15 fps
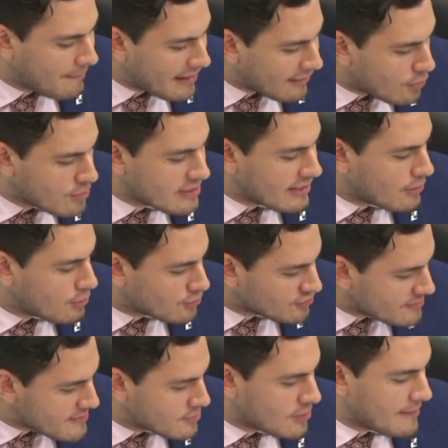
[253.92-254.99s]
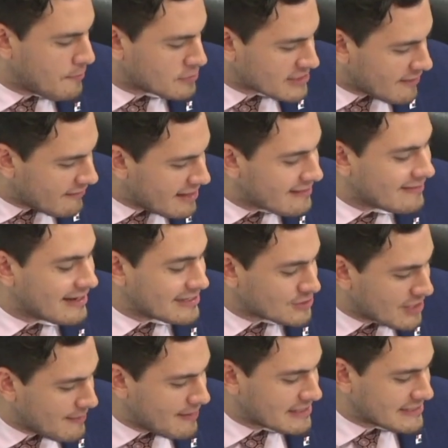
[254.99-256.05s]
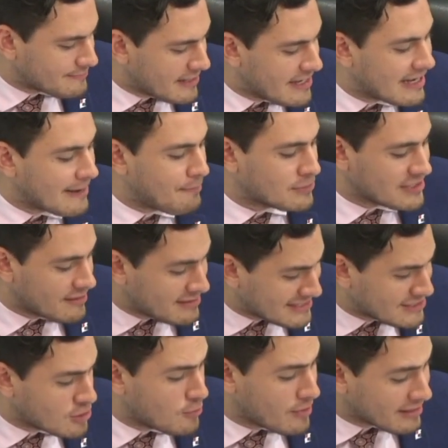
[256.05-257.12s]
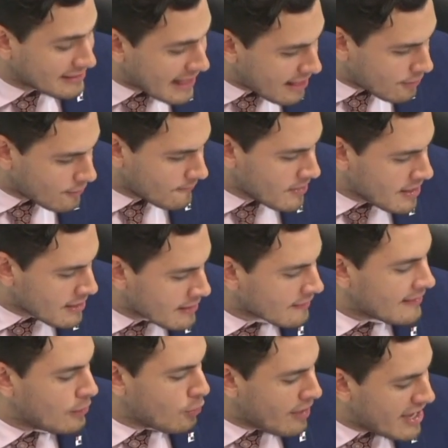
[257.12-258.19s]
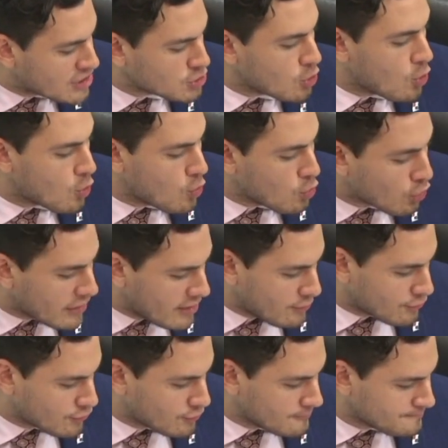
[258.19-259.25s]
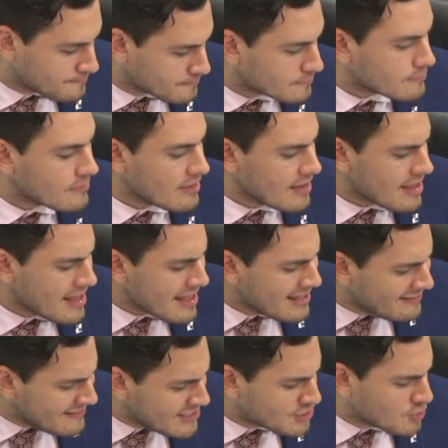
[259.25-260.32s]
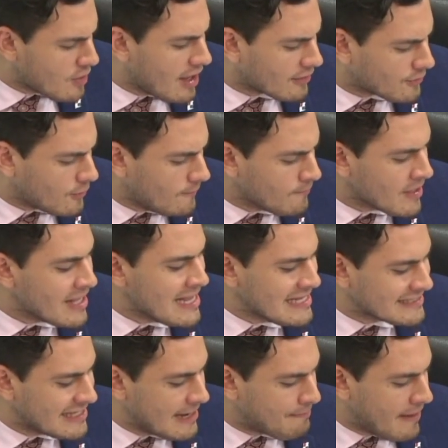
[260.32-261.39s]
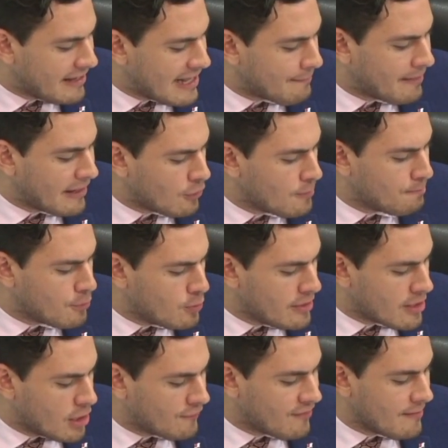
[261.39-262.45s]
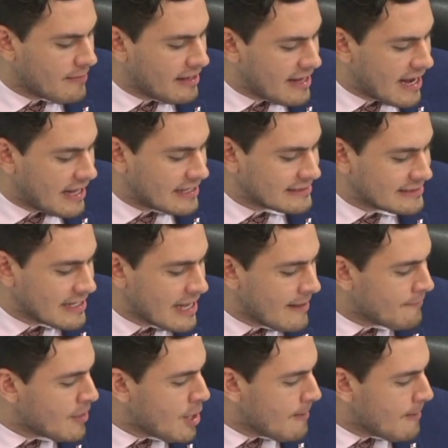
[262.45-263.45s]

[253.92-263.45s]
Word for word: de perdón y reconocimiento de responsabilidad internacional para aceptar y responsabilizarse como Estado de los hechos ocurridos. En dicho acto se les pedirá perdón público a los familiares